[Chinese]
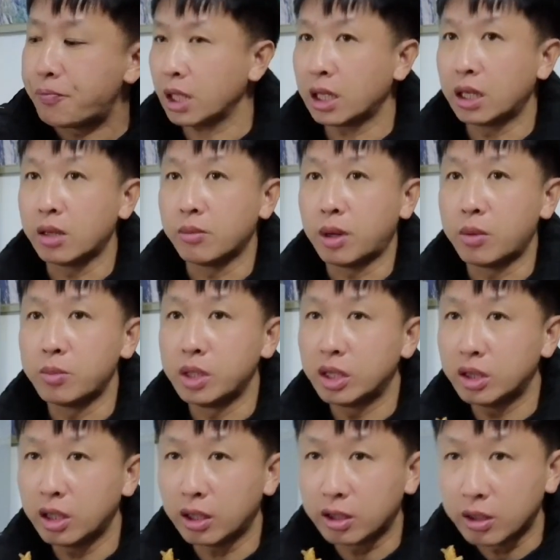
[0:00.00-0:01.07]
给猫咪
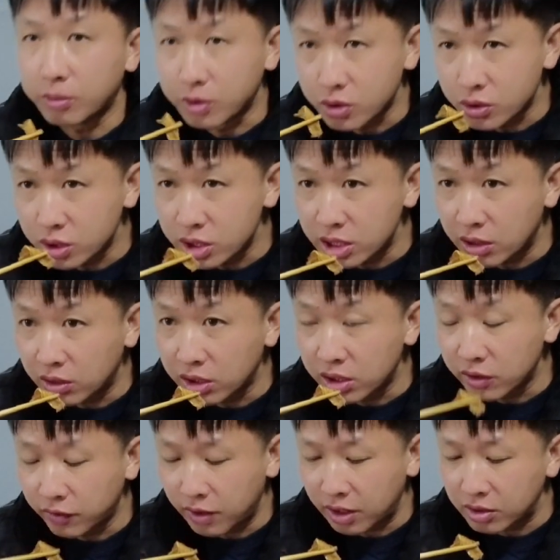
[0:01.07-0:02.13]
垫它们睡觉的地
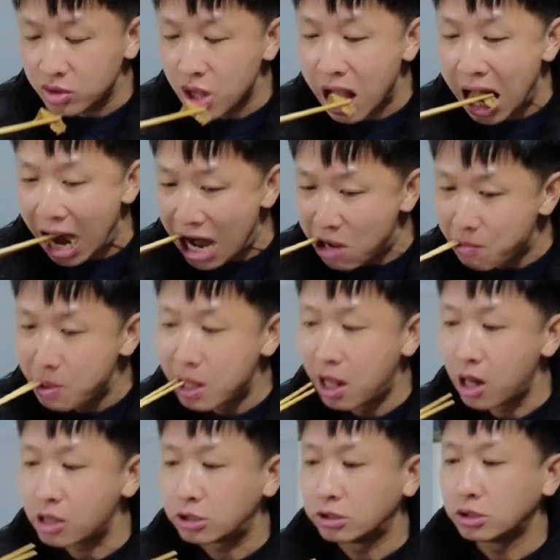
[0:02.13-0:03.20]
方。对呀，帮它
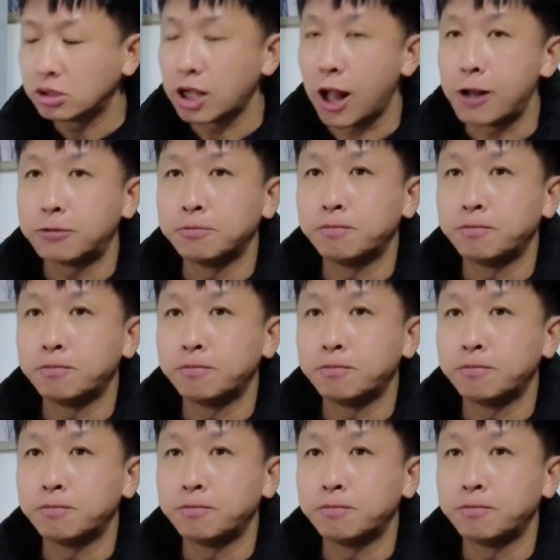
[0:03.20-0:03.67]
们弄好。